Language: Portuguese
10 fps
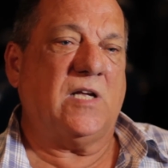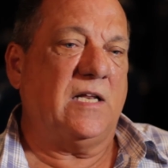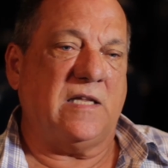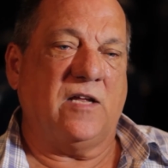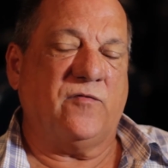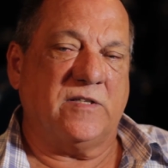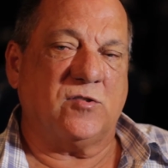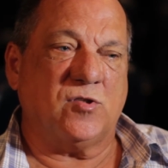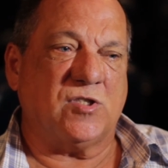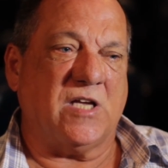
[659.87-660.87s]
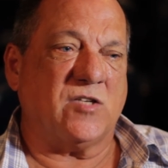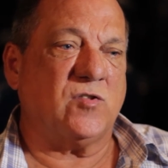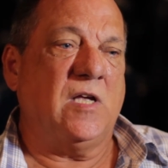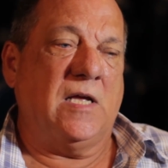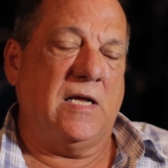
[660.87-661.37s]
ele tem que fazer
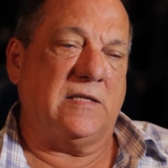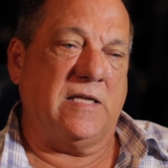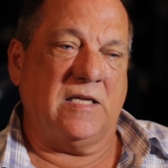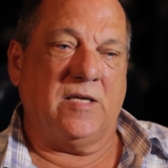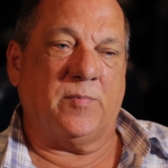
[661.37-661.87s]
sucesso, ele tem que ir